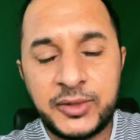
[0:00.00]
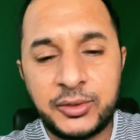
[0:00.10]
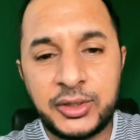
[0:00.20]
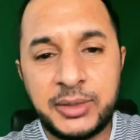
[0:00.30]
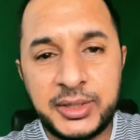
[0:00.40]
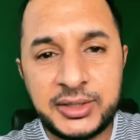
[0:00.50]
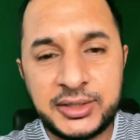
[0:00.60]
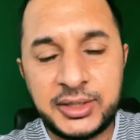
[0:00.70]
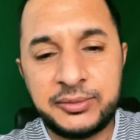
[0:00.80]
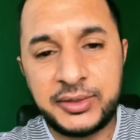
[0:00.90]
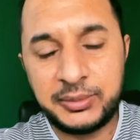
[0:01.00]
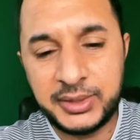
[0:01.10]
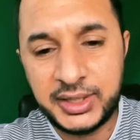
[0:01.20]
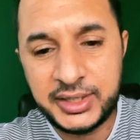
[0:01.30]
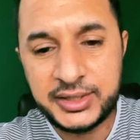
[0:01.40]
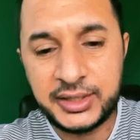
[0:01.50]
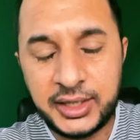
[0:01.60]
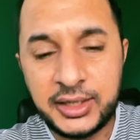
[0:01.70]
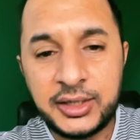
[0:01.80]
क्योंकि अभी सिर्फ रिकमेंडेशन है